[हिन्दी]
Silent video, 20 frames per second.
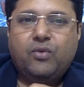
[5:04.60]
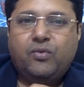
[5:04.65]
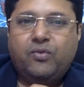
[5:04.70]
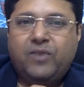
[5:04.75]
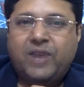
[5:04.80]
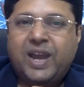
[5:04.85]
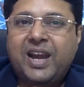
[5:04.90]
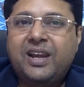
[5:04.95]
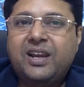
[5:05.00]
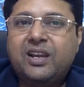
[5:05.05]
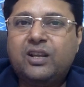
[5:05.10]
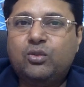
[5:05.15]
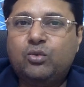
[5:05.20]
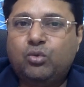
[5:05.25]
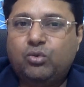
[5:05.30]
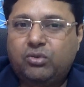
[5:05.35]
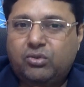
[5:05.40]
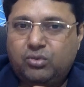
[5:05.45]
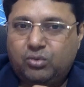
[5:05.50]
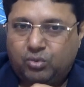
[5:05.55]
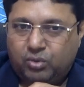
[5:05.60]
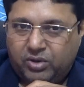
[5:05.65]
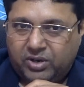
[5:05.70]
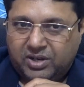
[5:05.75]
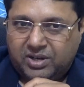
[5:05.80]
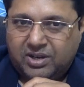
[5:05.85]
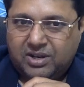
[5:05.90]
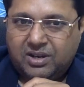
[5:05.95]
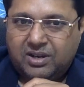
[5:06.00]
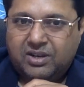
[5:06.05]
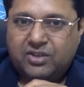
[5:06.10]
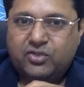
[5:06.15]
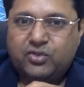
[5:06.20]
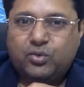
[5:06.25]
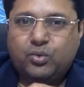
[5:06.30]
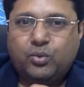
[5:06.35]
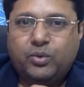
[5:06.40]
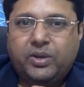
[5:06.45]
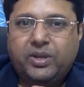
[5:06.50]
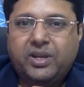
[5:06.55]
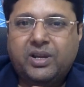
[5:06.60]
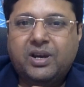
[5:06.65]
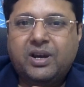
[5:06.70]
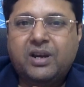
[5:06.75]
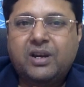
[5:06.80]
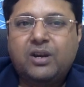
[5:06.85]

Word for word: फ्लाइट के दुर्घटनाग्रस्त होने या